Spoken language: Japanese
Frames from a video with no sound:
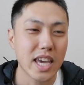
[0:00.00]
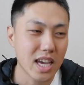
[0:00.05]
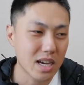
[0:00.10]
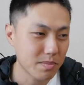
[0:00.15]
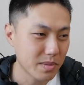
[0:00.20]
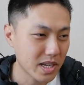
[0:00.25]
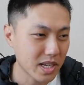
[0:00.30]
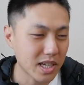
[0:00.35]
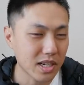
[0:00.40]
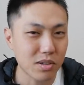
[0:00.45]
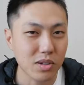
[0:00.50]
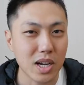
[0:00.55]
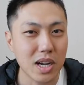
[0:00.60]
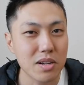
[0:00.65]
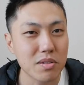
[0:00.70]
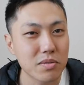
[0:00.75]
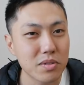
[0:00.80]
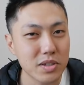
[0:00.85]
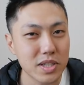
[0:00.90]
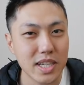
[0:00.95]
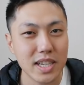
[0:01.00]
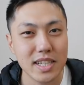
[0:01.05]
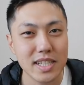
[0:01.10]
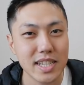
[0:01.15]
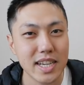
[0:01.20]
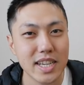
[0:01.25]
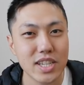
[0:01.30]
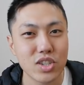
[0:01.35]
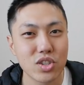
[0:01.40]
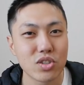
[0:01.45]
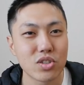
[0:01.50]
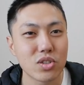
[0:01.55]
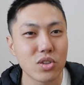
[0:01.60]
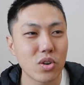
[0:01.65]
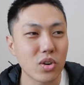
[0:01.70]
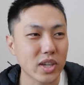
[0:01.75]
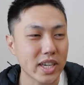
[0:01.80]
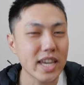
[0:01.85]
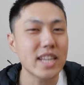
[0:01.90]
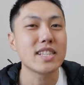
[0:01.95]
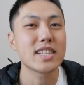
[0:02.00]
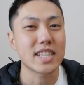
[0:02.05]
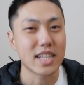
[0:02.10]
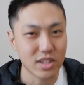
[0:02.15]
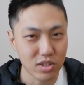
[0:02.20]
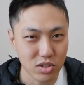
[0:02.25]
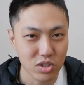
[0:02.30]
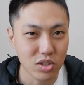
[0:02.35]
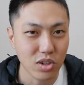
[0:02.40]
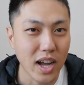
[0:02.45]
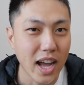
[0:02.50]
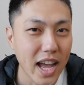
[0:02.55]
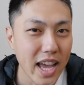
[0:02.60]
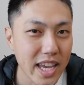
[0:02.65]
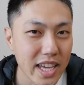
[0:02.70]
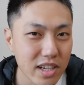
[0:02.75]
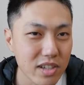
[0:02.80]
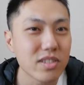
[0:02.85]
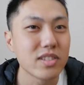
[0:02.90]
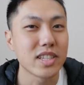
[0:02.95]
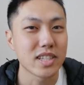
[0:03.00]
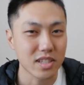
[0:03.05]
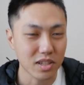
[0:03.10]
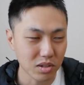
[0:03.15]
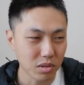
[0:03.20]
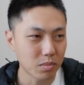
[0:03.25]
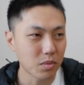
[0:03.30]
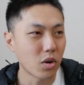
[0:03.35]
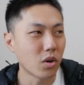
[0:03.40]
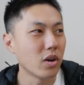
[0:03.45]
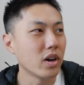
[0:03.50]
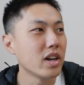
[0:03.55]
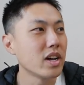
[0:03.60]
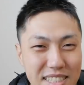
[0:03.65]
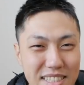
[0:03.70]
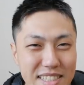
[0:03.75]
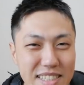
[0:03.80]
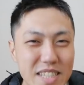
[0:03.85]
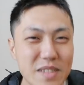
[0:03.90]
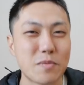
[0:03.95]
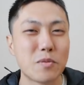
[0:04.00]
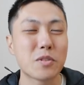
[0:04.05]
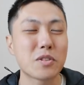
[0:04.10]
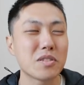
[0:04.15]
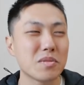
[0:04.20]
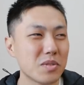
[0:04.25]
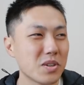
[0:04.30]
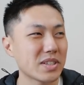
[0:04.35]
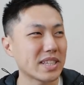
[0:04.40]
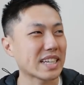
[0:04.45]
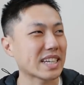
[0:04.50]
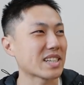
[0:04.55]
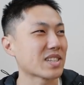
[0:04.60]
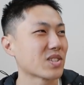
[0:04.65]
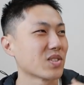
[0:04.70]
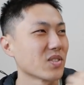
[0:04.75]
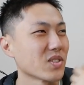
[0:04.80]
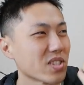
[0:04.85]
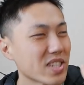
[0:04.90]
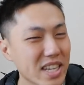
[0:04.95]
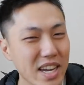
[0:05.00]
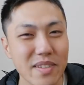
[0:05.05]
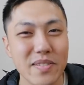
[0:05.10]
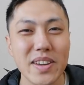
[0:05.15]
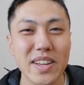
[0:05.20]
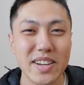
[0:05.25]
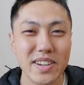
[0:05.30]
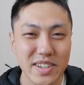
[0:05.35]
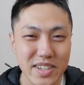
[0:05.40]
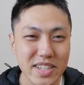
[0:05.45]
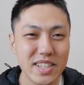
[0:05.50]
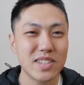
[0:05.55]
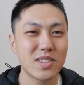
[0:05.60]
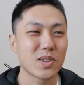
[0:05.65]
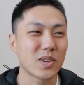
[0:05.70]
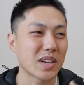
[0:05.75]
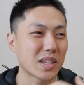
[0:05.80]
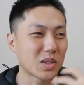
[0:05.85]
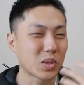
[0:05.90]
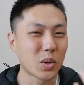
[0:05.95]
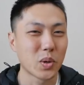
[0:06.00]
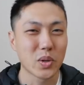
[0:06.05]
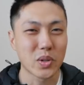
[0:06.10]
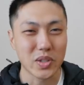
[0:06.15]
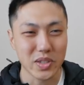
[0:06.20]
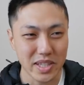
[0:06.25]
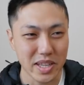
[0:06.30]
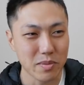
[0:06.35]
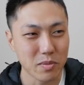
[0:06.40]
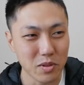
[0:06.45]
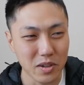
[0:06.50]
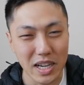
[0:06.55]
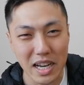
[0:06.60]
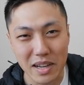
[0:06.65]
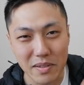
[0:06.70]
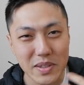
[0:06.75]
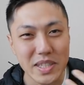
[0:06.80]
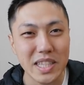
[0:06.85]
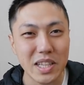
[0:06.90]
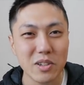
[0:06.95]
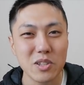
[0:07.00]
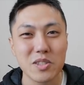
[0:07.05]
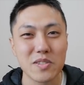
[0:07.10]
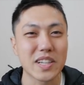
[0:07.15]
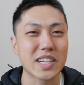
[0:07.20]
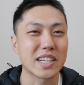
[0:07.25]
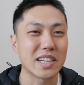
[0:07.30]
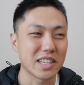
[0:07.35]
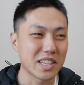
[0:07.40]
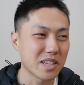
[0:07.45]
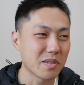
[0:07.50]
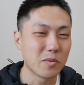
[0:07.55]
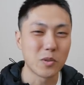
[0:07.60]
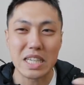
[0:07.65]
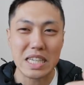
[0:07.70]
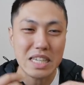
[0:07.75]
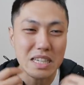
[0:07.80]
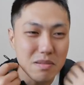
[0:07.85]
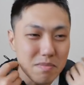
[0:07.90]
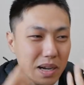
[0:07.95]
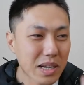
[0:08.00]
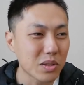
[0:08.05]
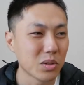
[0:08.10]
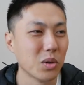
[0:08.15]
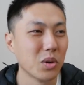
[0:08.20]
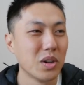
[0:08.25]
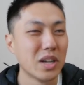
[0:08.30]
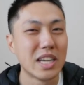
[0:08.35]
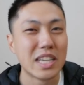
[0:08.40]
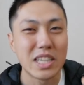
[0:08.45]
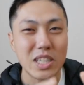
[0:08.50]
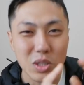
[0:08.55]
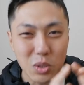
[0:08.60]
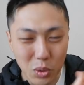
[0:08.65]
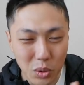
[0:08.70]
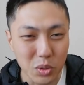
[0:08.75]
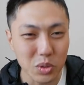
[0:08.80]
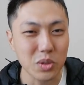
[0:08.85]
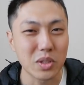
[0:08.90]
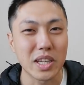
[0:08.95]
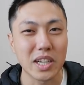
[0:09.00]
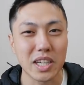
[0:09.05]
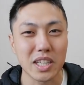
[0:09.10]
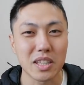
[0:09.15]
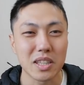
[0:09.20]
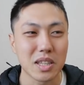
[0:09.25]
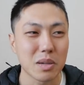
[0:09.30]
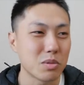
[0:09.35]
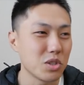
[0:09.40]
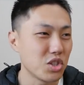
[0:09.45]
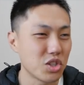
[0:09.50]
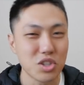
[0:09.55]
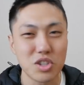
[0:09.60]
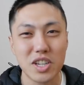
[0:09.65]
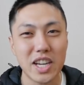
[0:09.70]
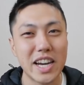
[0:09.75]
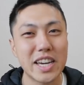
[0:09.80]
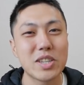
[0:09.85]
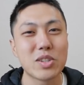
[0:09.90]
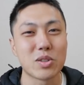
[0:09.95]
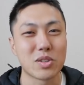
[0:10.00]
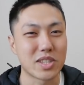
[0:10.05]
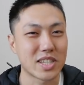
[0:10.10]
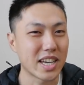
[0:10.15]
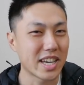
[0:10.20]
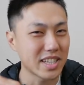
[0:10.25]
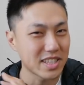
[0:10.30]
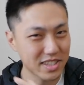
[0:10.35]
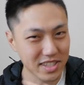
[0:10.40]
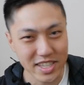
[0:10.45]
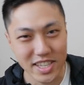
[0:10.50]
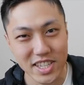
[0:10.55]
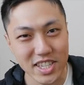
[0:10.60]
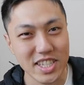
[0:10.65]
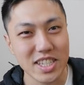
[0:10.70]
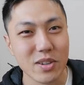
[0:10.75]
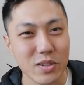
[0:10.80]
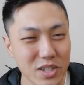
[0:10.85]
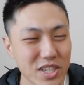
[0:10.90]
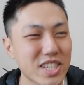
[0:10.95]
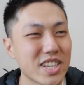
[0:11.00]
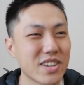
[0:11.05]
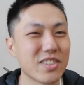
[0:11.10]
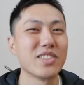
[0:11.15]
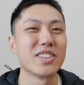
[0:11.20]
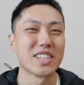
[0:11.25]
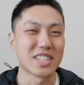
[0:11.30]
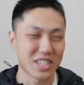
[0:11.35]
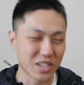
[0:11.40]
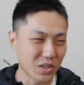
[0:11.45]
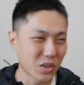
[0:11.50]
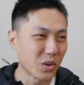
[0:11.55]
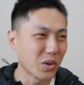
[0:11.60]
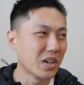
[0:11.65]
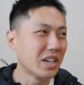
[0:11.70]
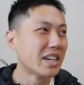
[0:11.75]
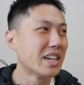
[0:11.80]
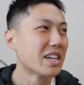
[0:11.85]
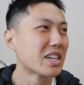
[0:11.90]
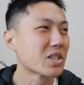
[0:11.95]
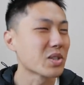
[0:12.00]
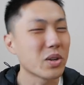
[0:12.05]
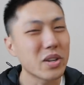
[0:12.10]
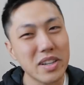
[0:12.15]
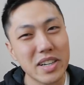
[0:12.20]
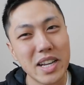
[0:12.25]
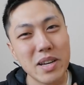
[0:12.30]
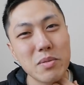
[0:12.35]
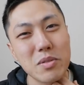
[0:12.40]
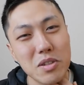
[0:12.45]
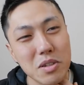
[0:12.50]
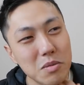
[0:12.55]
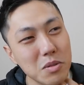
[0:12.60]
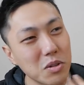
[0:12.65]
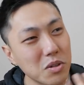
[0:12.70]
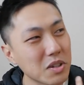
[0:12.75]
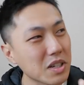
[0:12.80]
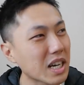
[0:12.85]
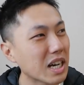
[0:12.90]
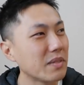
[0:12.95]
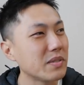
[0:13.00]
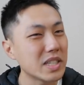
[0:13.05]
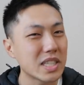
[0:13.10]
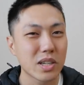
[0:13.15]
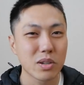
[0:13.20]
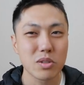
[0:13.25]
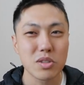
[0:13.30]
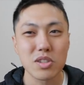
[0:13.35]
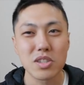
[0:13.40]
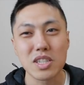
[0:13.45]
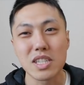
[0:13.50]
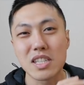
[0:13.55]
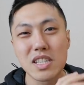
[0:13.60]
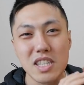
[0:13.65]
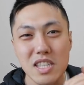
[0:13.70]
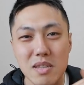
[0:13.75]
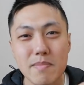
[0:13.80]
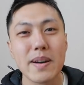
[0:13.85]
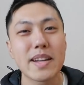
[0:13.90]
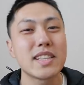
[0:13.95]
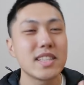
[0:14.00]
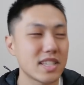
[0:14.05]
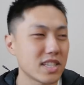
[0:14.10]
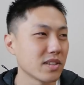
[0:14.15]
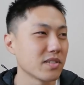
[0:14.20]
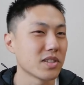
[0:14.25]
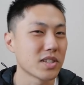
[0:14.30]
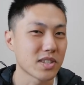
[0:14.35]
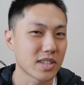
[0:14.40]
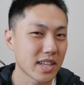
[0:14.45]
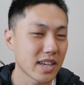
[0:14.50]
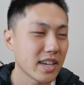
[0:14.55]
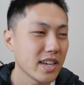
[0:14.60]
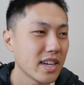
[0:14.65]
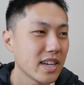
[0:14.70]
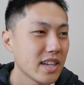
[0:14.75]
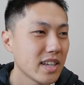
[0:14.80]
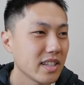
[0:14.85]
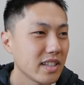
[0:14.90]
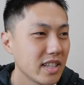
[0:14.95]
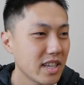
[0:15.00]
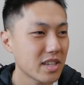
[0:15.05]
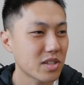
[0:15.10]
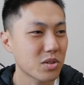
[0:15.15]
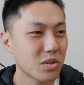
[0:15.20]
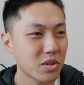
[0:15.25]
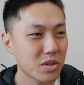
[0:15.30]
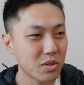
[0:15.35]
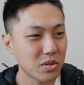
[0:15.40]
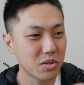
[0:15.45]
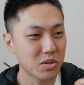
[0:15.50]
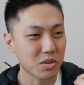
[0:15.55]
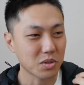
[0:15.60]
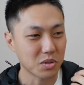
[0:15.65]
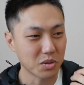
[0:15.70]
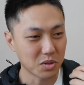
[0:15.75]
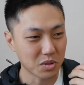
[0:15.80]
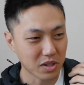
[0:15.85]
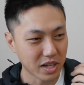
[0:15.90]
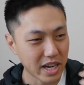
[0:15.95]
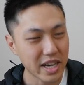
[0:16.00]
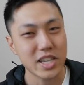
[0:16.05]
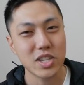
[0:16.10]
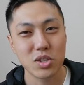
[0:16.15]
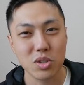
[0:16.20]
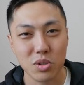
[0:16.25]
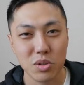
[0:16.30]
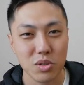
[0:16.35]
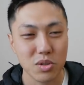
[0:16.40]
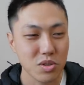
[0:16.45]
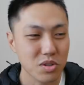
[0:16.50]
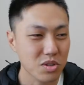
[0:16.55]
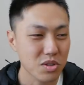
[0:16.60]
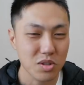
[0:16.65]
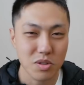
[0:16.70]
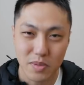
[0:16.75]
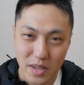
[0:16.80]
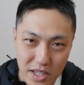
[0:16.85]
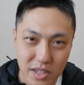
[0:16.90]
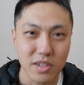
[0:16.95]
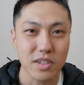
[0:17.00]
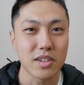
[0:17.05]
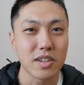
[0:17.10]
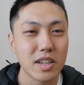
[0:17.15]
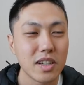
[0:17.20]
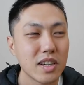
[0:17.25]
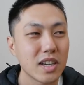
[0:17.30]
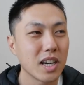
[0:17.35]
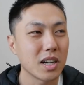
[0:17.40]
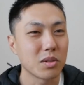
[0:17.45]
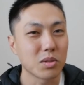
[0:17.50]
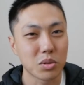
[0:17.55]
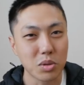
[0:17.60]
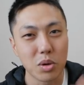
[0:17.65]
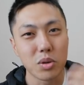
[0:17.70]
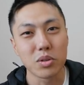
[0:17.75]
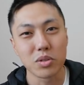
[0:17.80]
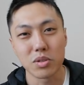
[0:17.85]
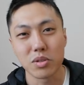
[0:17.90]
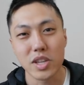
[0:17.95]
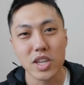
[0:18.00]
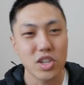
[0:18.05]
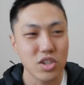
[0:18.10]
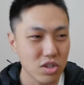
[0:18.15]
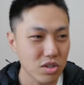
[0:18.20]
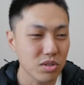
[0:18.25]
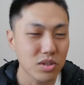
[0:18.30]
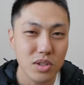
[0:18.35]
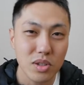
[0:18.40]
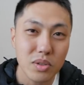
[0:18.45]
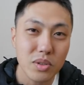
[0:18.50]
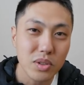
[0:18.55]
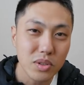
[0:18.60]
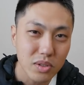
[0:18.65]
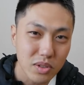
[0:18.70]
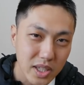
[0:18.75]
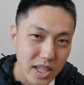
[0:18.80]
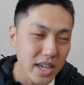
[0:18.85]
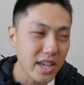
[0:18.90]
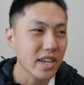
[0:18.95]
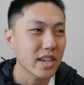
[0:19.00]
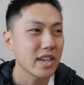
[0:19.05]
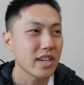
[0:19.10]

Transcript: アメリカのカリフォルニア在住のケンジさんっていう人がいるんですけどもで僕もなんかその喋りとかトークでもう噛み倒すわけなんでもう今の一言だけで多分10回以上再生し直してるんですけどそれぐらい僕もう噛み倒すし詰まっちゃうんですねでそれをこう解消すべくあのトークの練習ということで